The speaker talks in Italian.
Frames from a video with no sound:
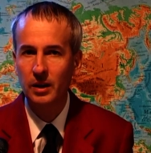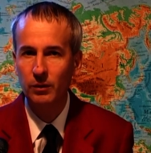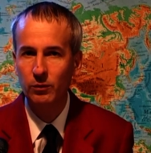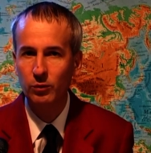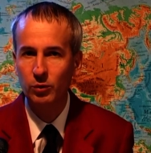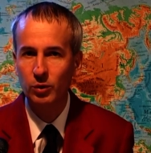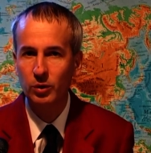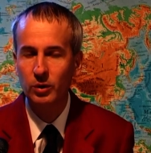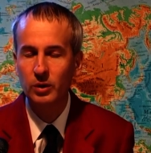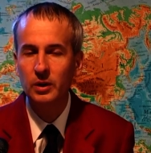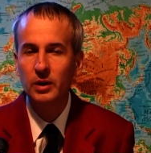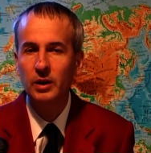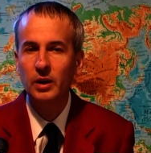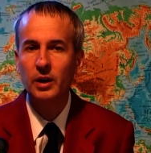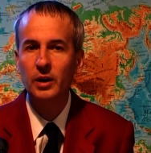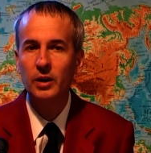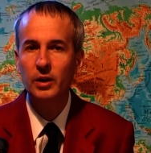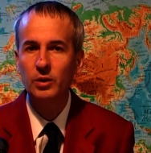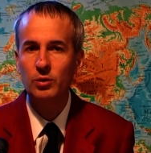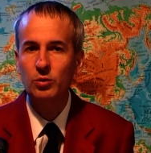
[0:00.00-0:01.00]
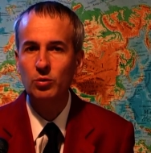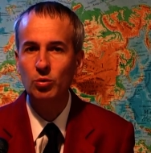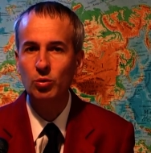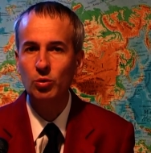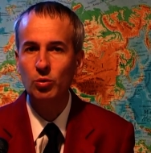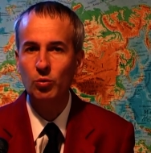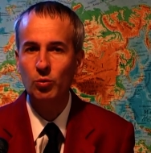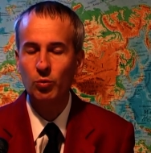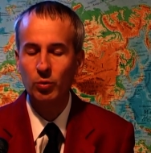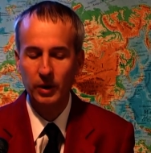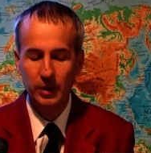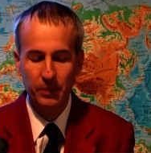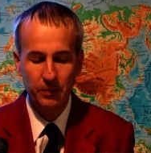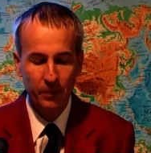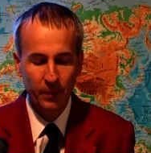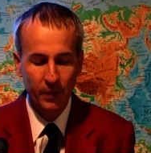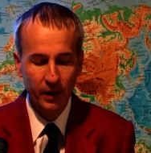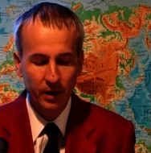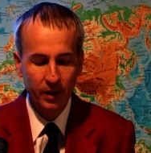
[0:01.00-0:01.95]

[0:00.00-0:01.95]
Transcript: Cavour. Eh, dunque,